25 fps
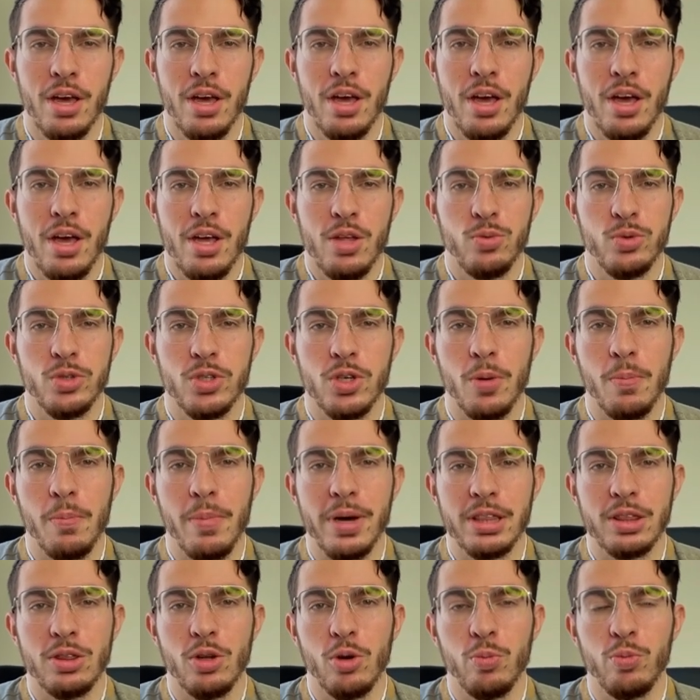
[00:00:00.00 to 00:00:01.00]
Nous sommes
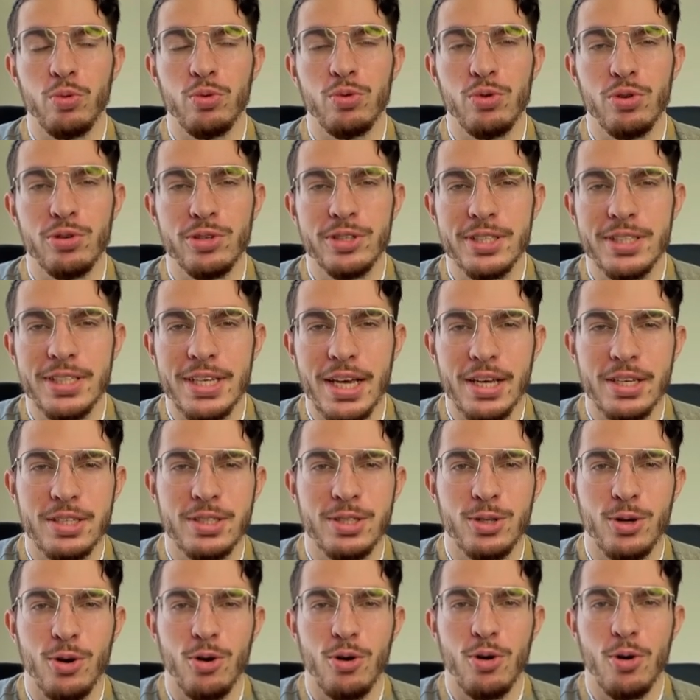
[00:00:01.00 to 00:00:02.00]
maintenant plus de
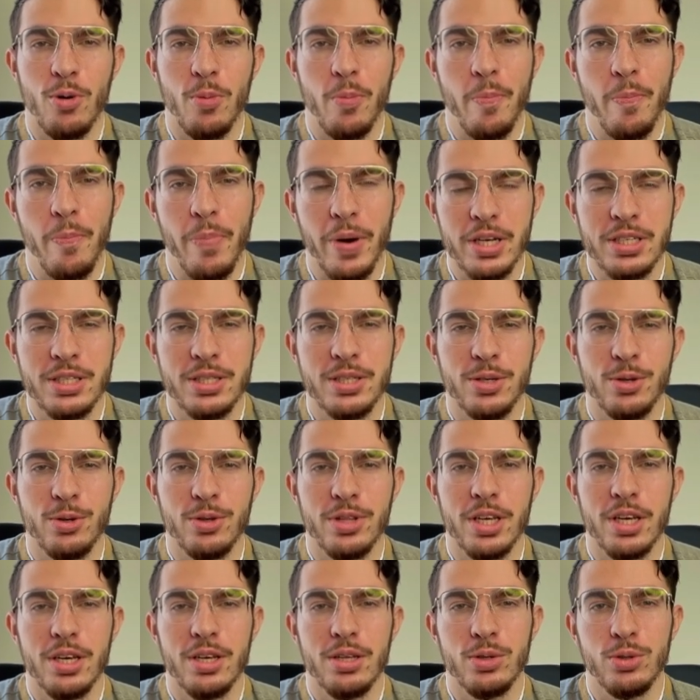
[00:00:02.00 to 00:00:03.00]
500
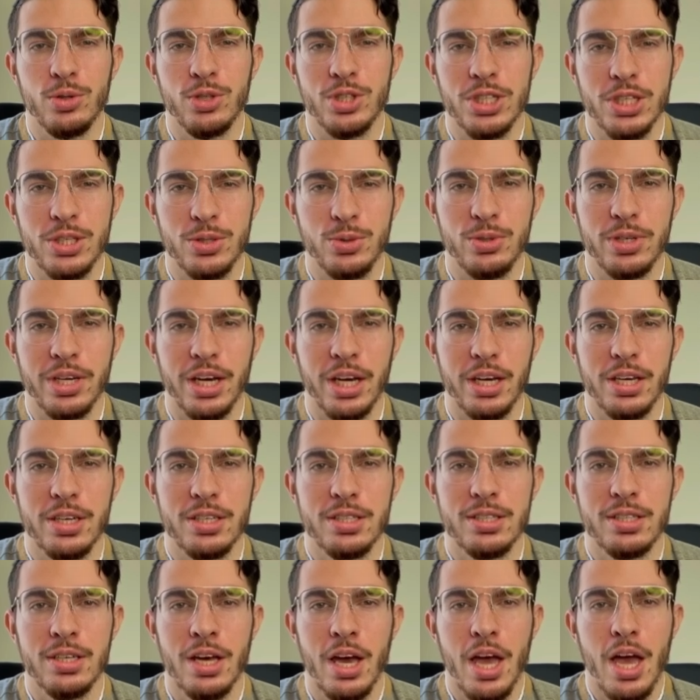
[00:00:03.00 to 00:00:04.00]
passionnés de
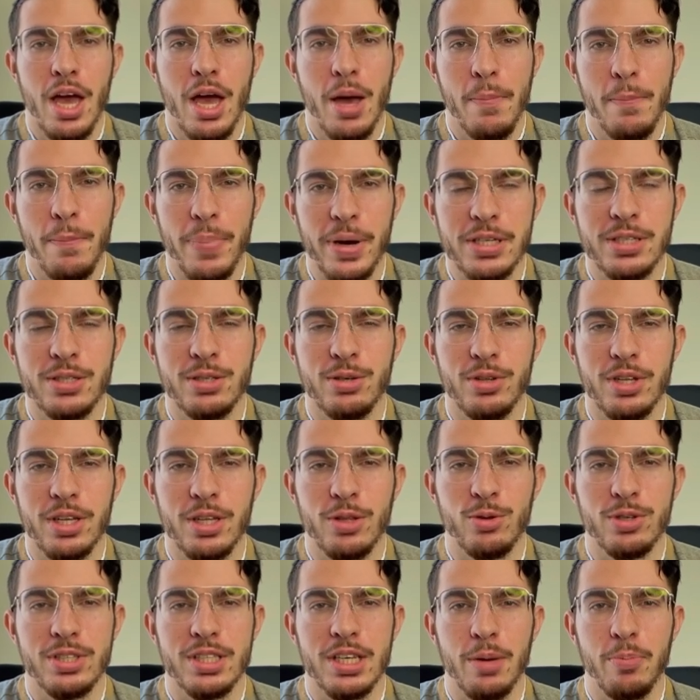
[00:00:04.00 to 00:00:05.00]
Jésus-Christ, passionnés de
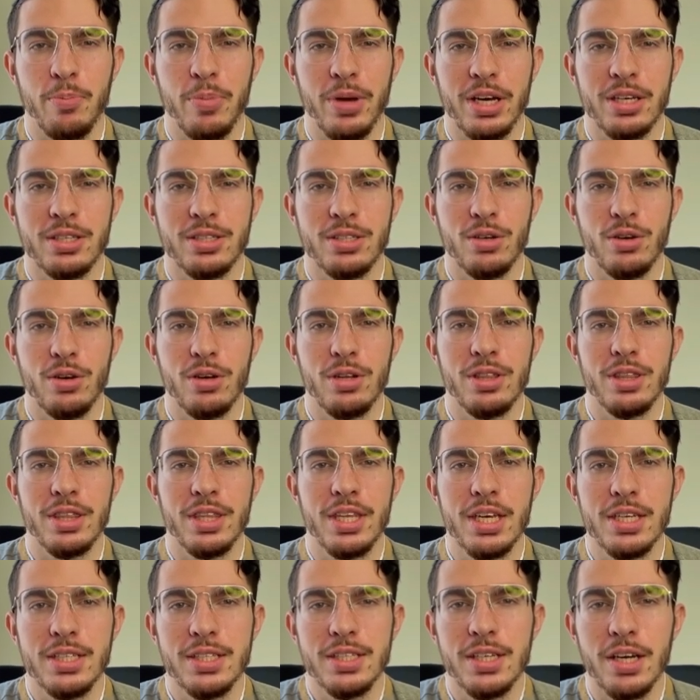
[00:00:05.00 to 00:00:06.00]
sa personne,
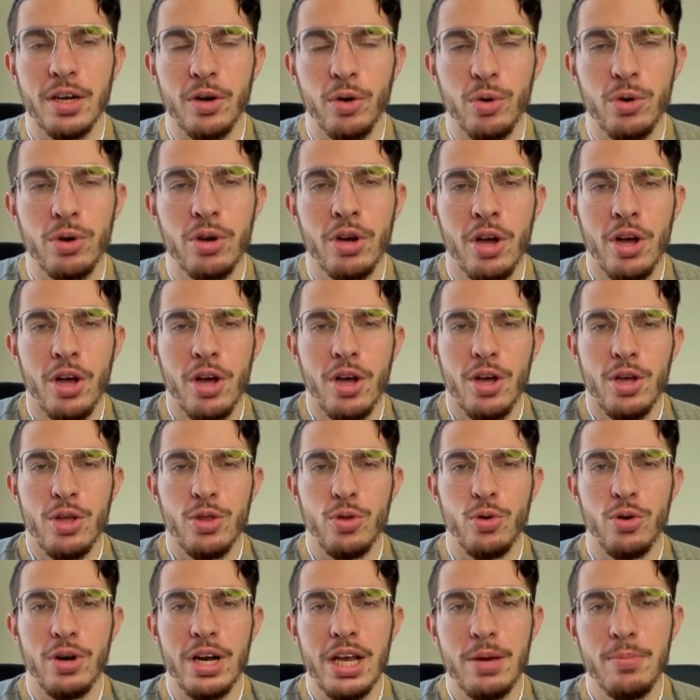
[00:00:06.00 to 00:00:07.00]
désireux de
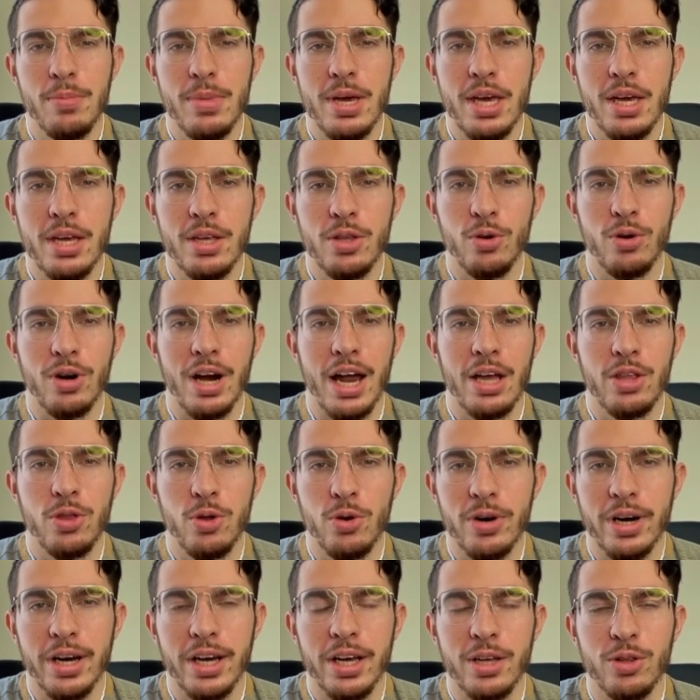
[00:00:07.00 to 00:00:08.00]
l'aimer, de
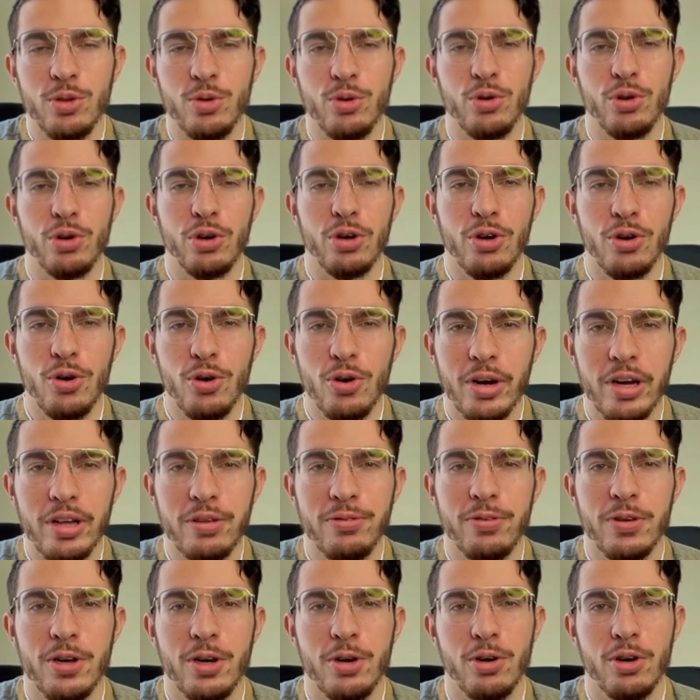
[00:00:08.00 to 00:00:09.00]
l'adorer, de le
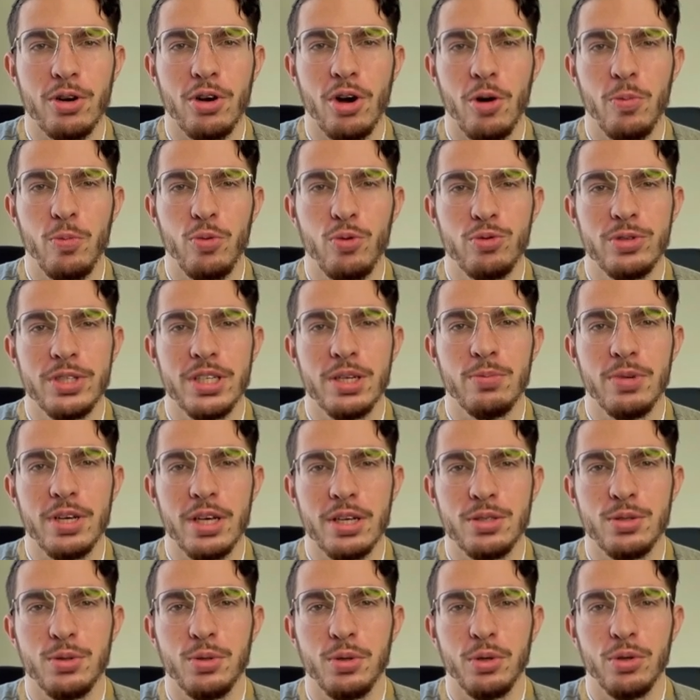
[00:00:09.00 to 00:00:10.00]
glorifier encore plus et bien
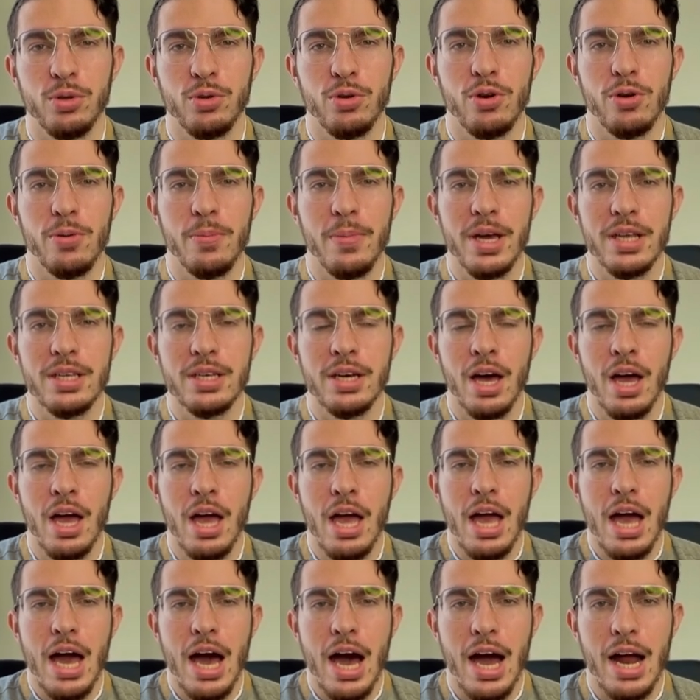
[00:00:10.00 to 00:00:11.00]
sûr de le mettre
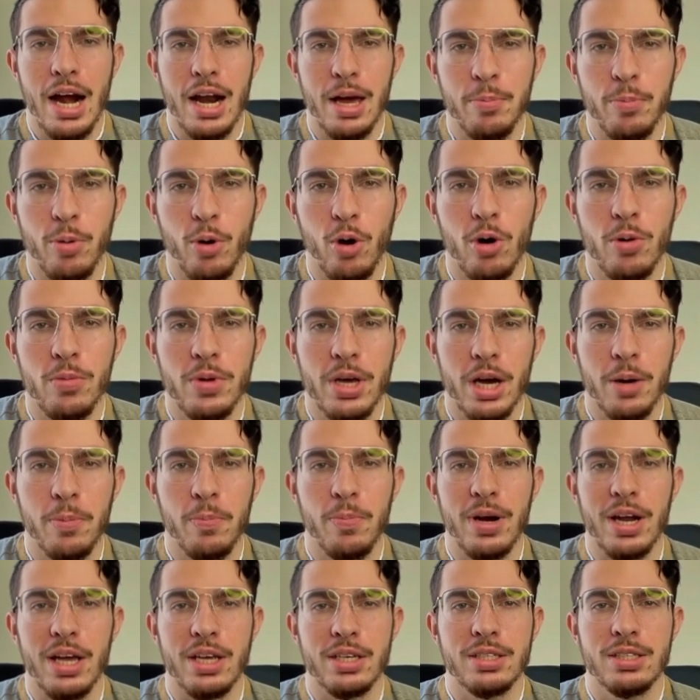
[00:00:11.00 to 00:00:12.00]
à la première
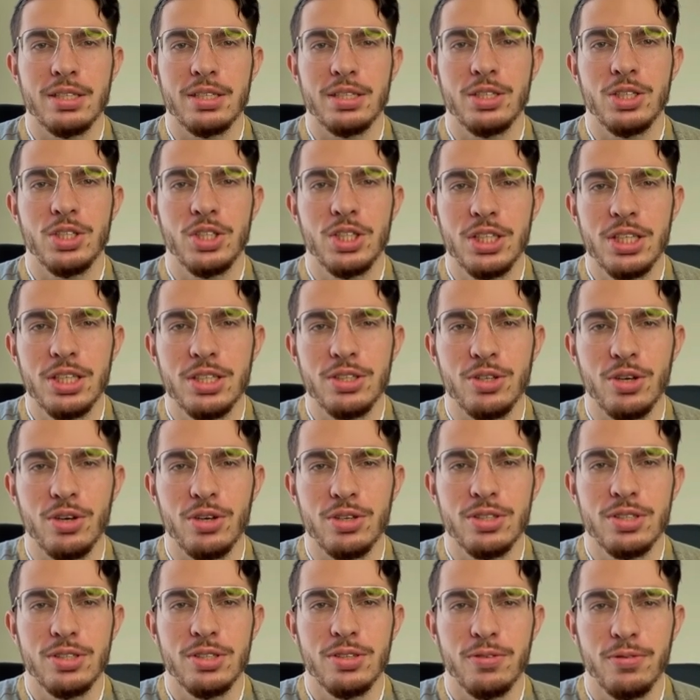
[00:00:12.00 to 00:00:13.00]
place.
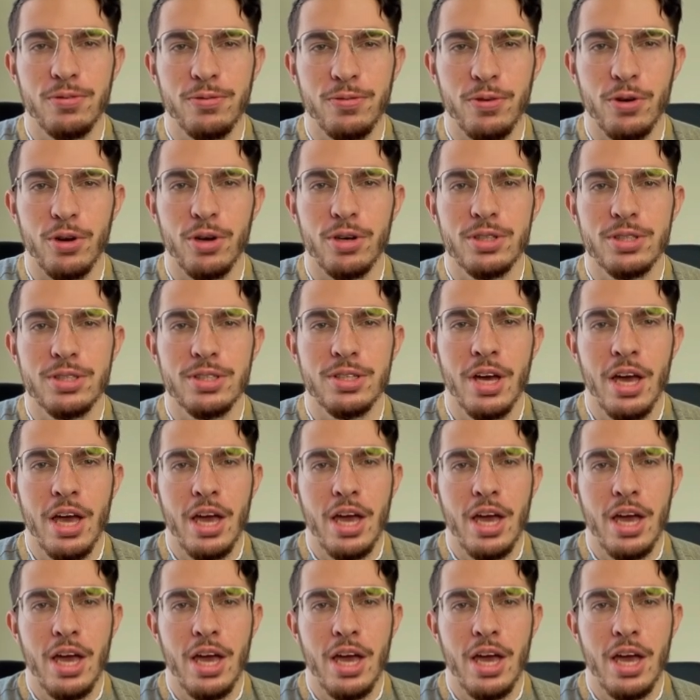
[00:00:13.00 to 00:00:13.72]
Jesus first.